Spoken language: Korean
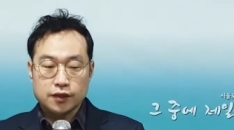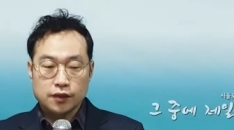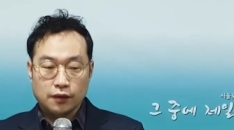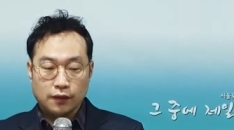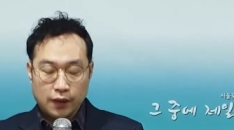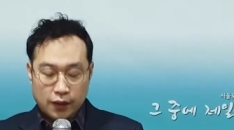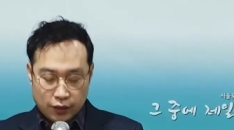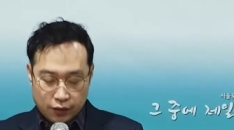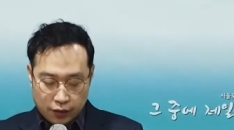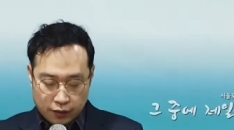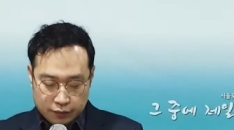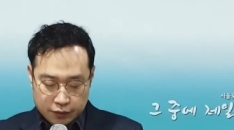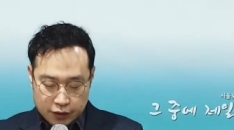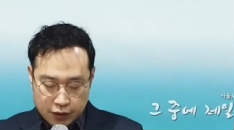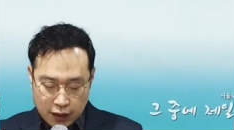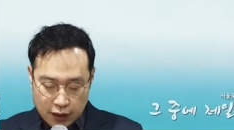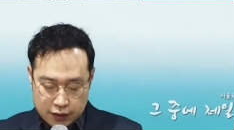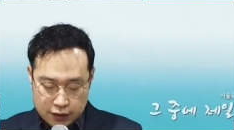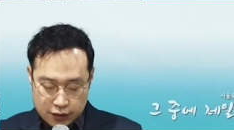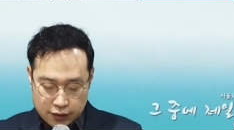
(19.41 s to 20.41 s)
예, 저와
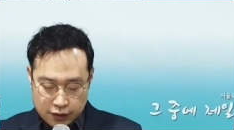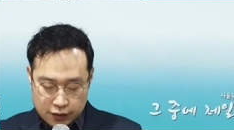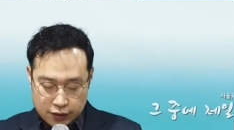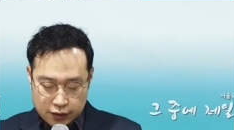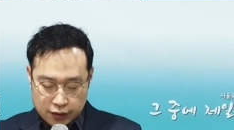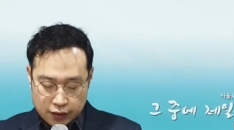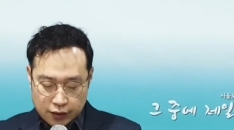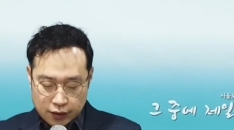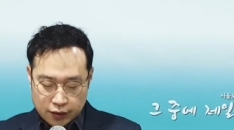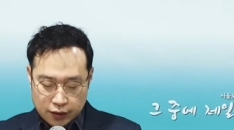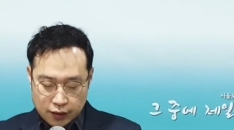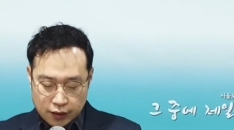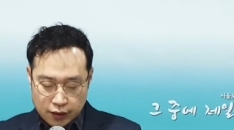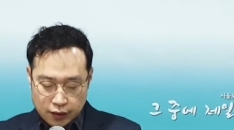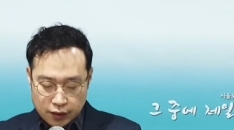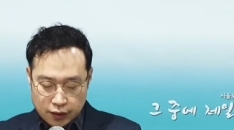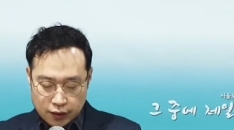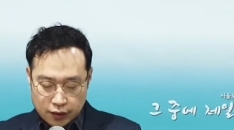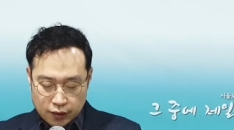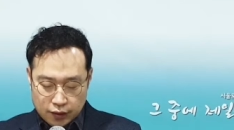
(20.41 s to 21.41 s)
여러분이 한
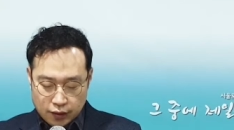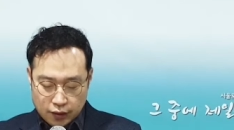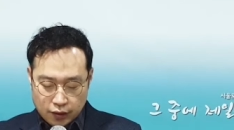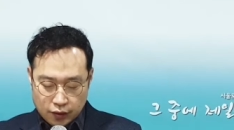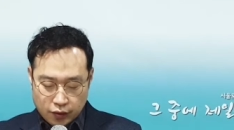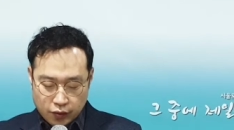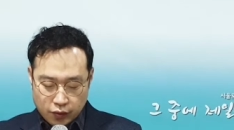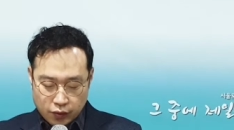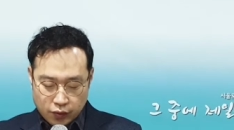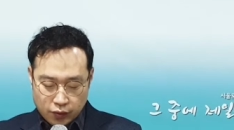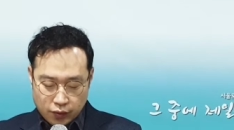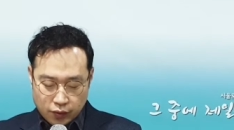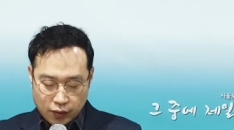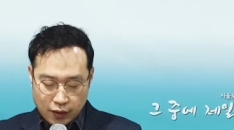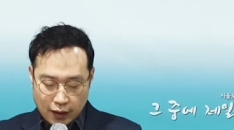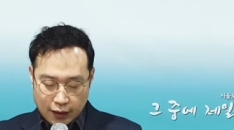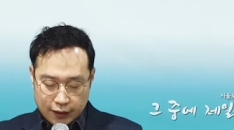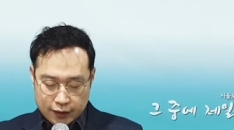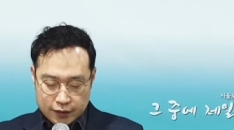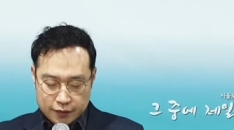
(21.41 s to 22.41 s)
절씩 어,
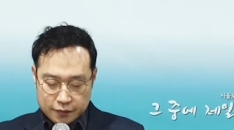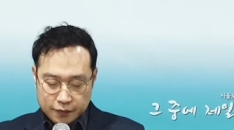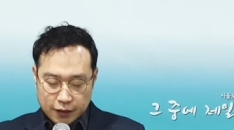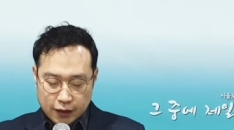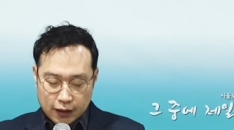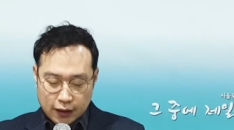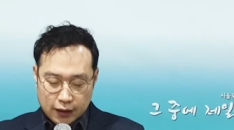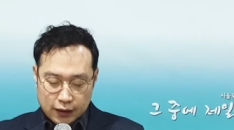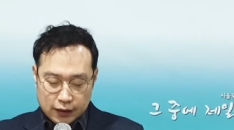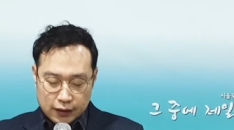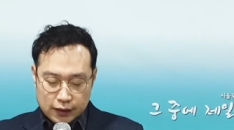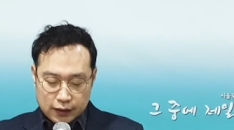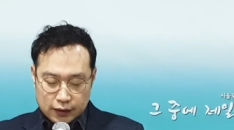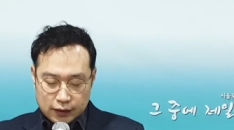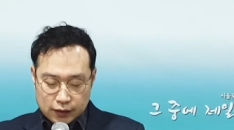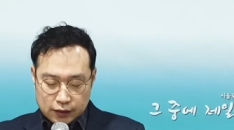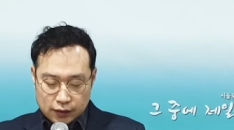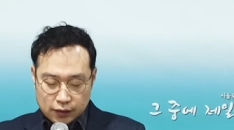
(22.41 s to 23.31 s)
교독하겠습니다.